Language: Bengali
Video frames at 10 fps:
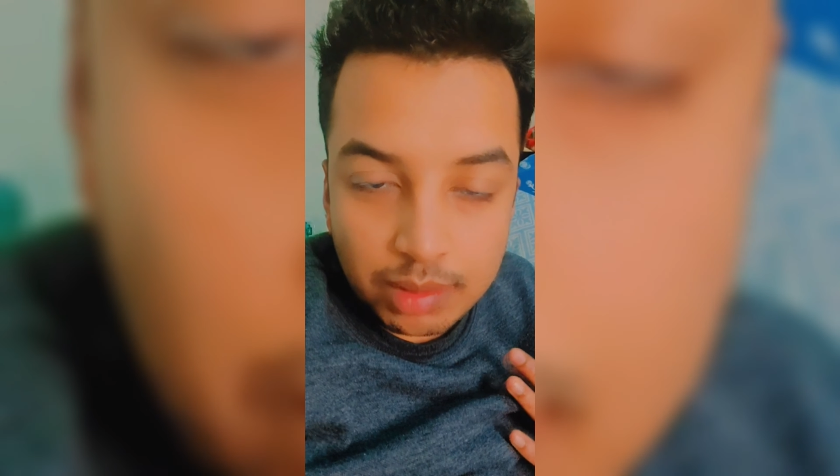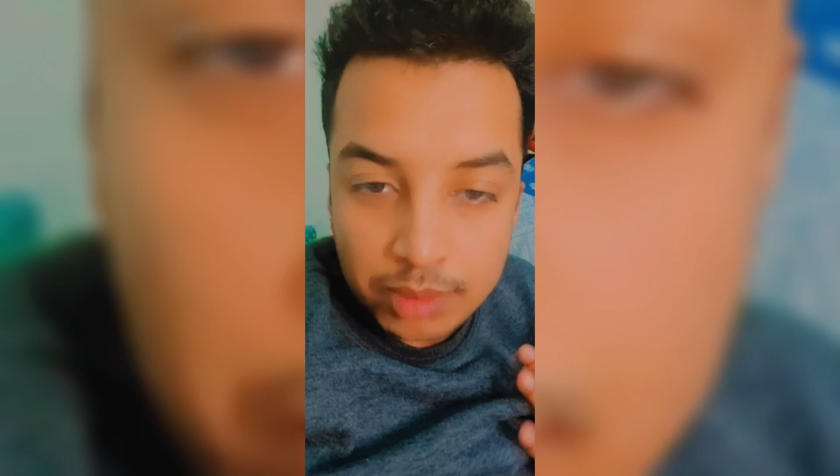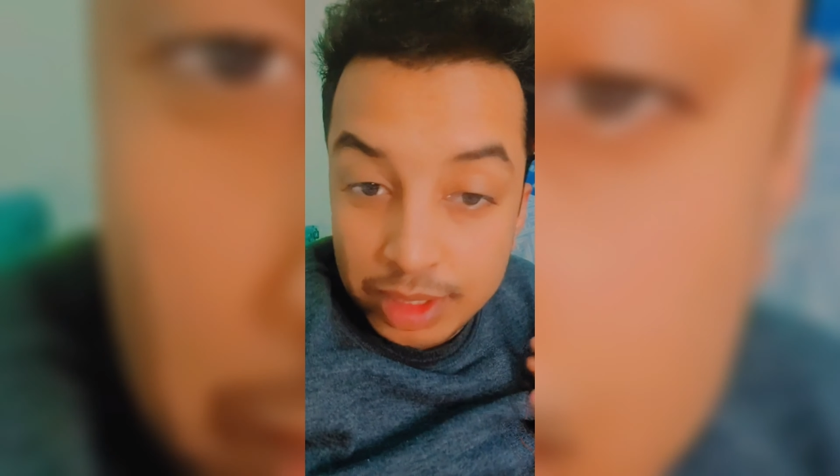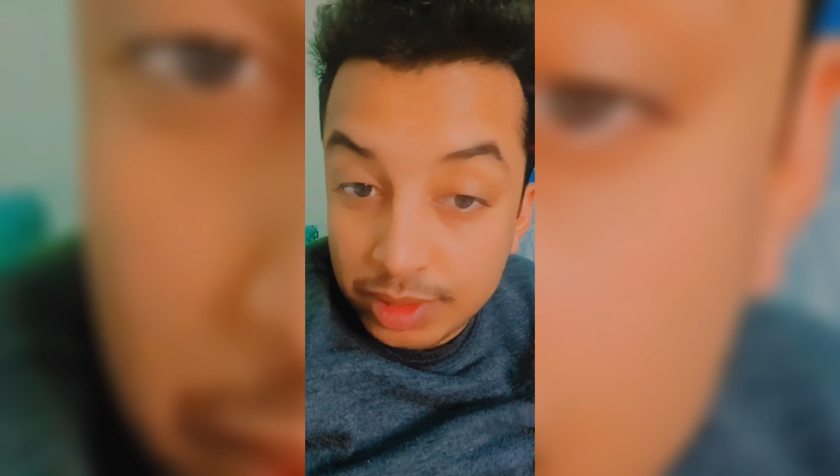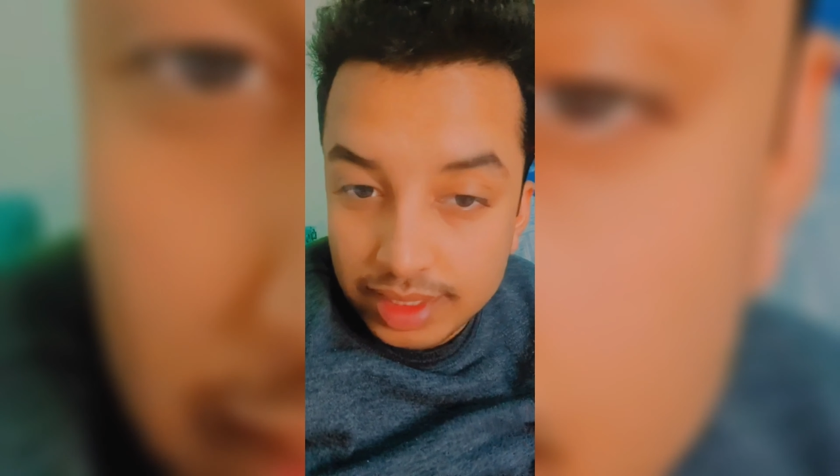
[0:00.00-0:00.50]

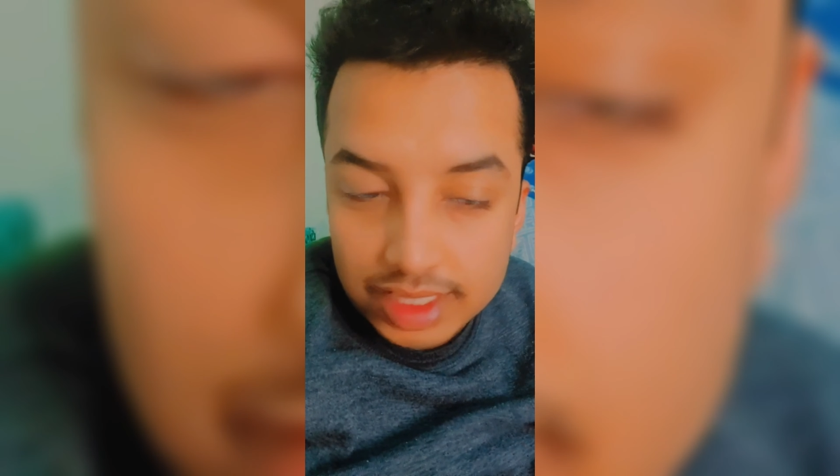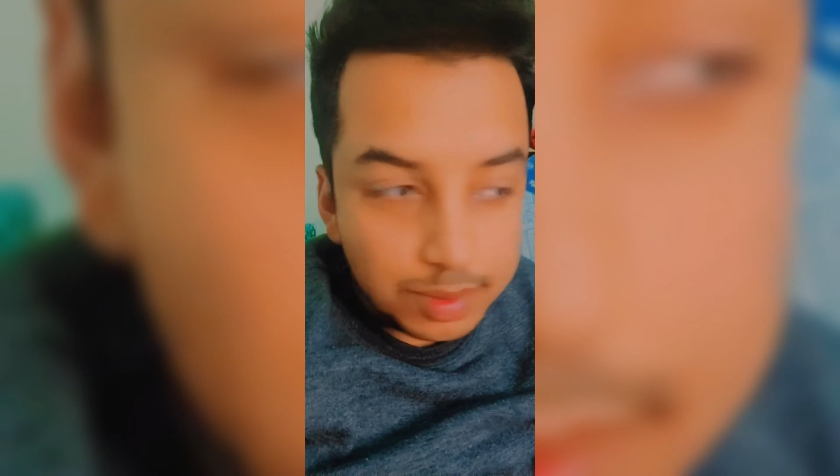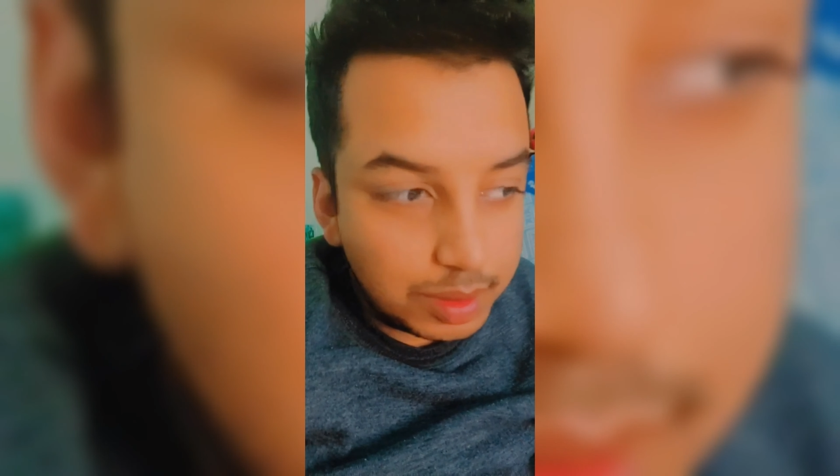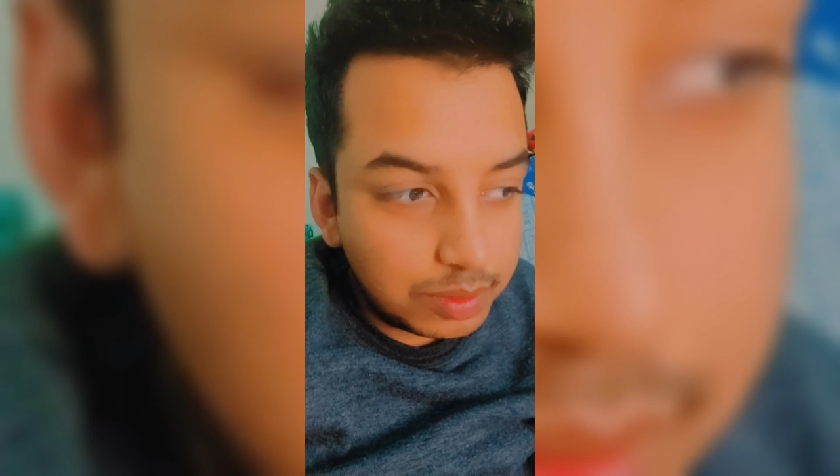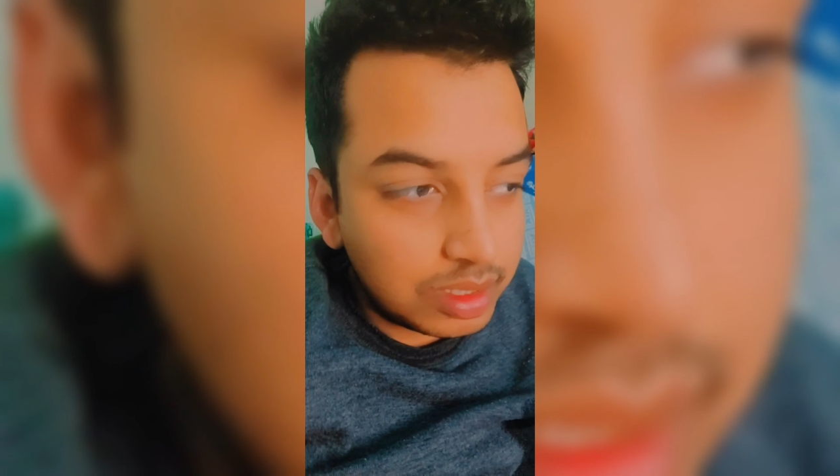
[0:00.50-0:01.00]
ভিডিও দিতে
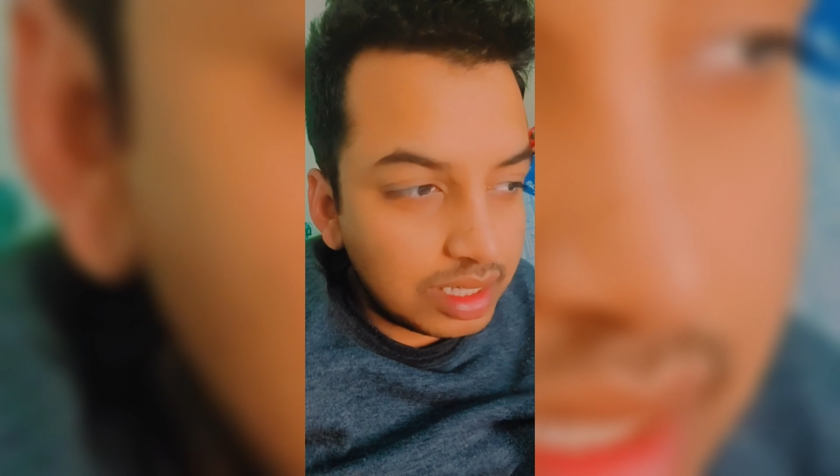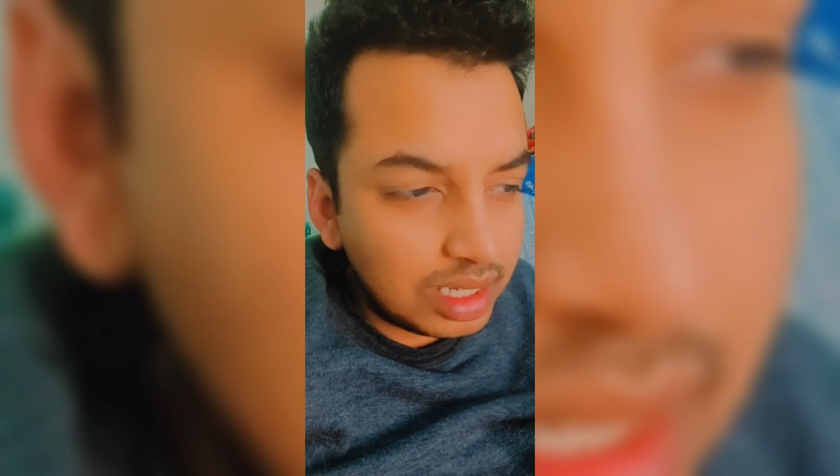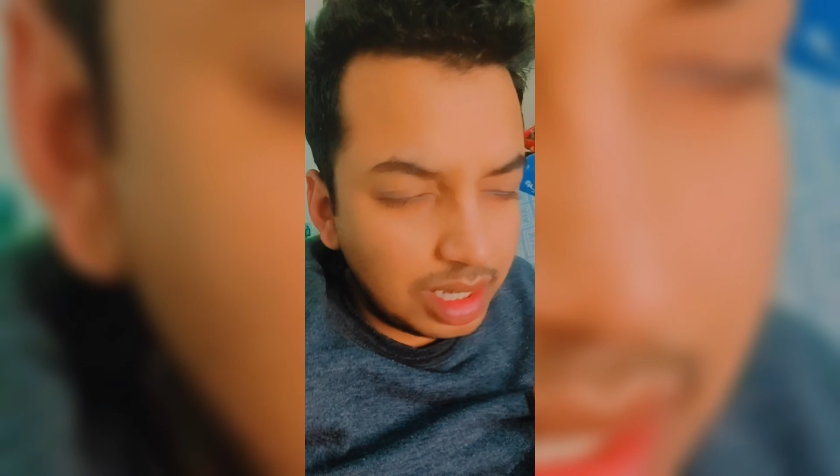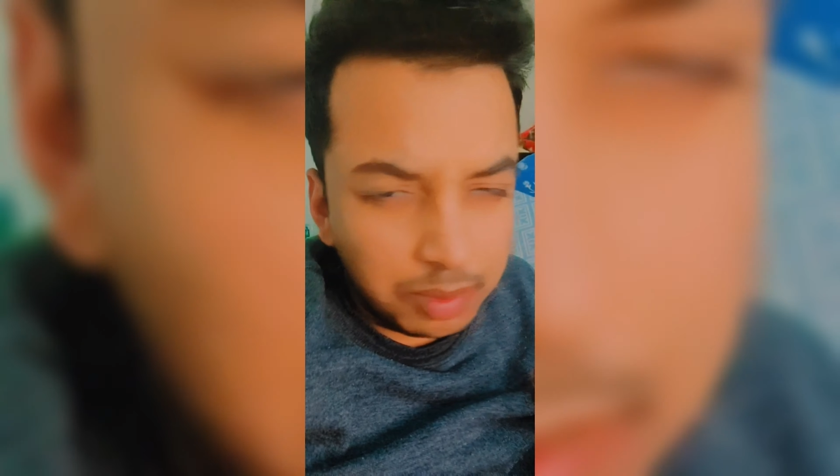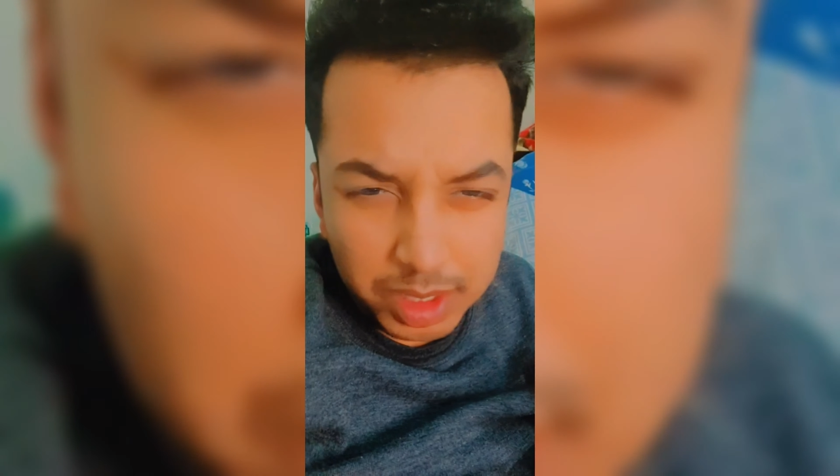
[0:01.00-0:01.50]
পারবো না
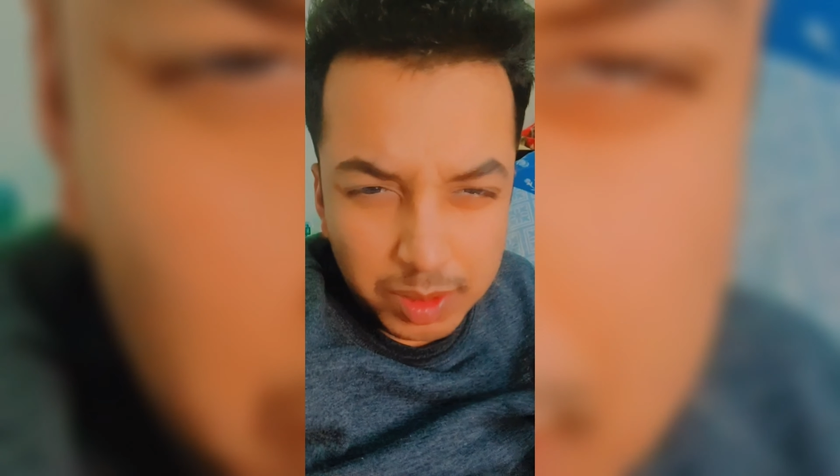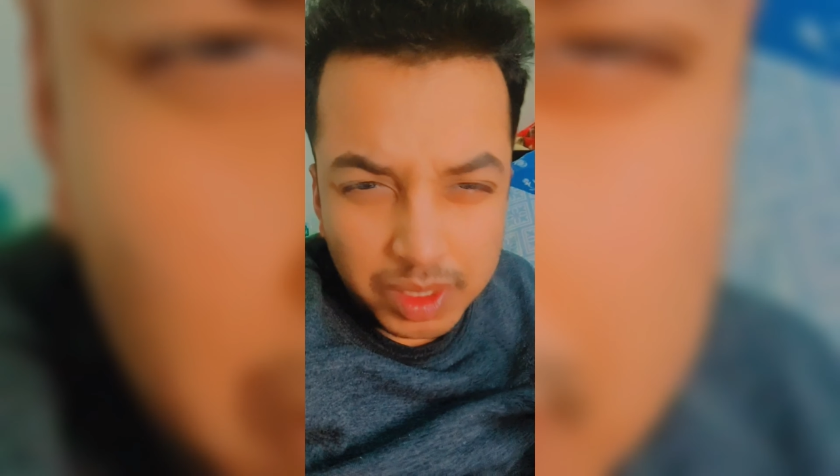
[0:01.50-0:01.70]
আমাকে